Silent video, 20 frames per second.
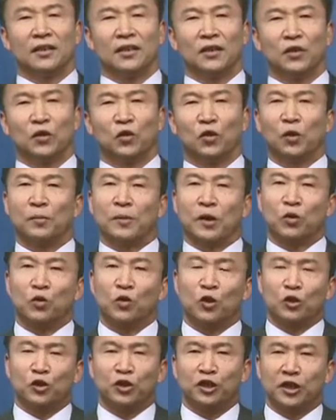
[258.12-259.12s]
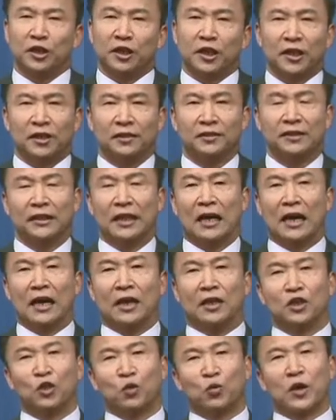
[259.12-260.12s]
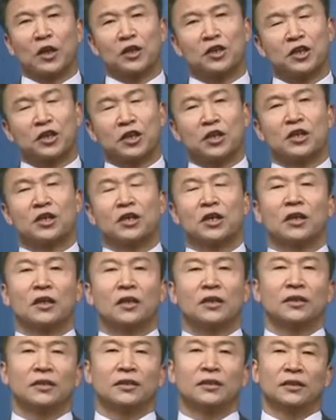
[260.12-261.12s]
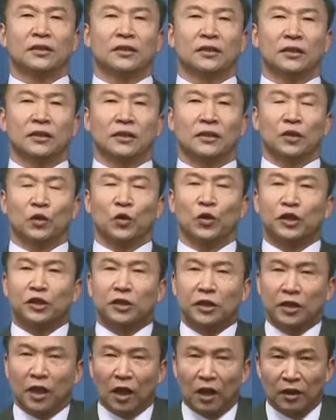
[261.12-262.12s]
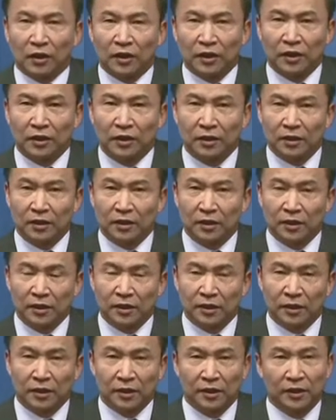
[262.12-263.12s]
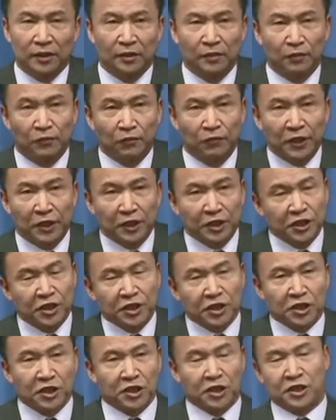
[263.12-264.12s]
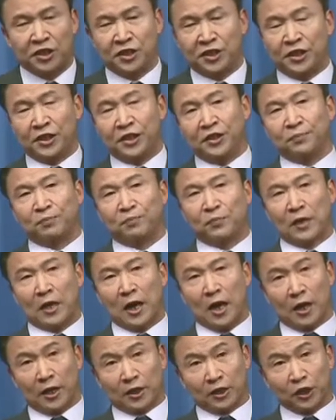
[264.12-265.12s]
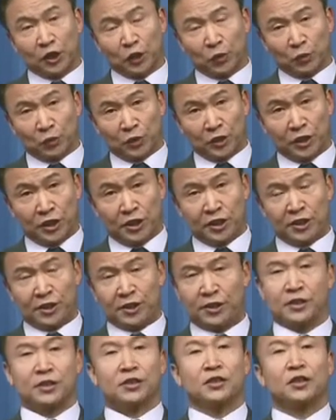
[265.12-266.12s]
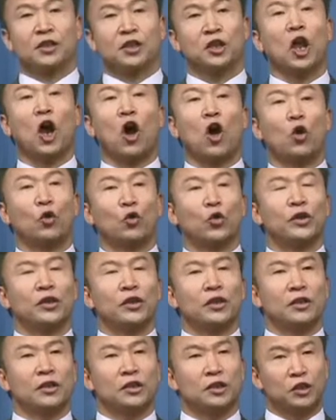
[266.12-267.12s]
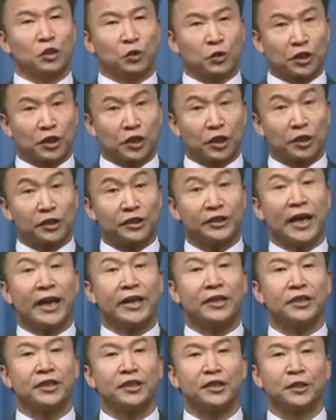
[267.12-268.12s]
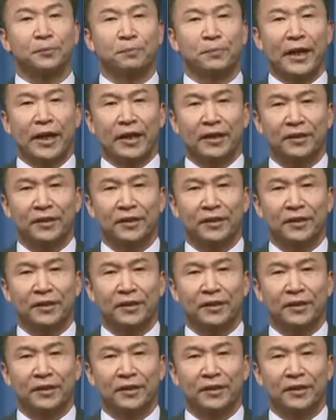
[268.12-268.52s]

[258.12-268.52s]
我们过去的啊有关知识会知道，魏晋时期啊有一次讨论就是言意之辩。